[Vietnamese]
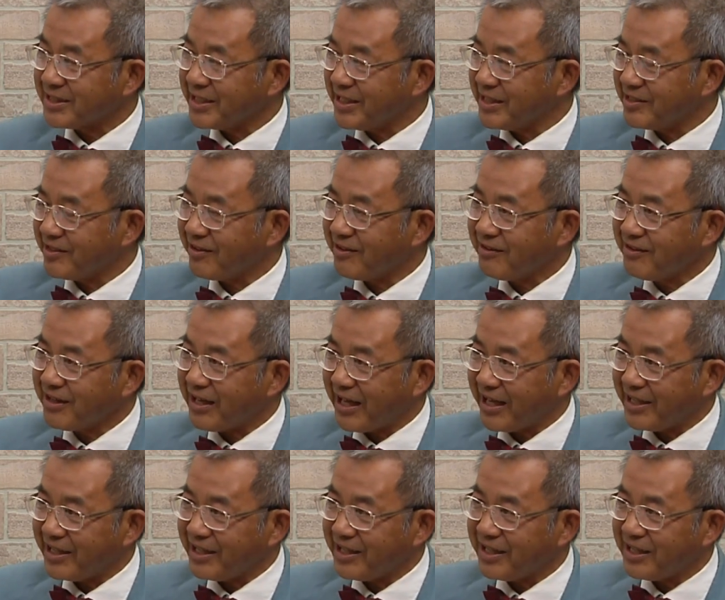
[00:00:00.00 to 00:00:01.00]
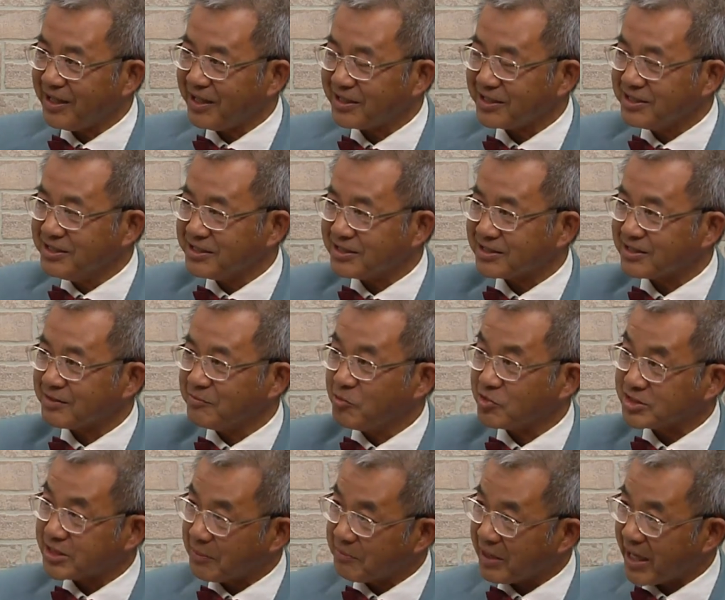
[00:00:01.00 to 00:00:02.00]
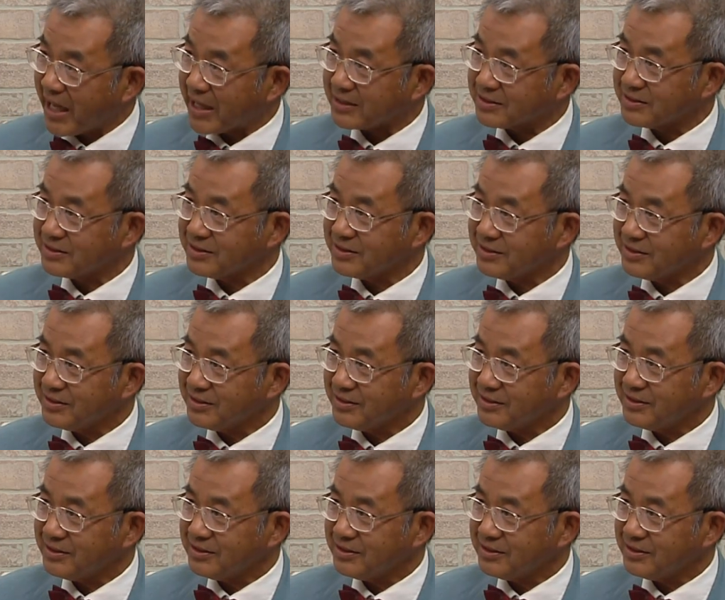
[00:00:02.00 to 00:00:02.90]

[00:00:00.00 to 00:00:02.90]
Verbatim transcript: thì nó lại à, được 100 ngàn ừ.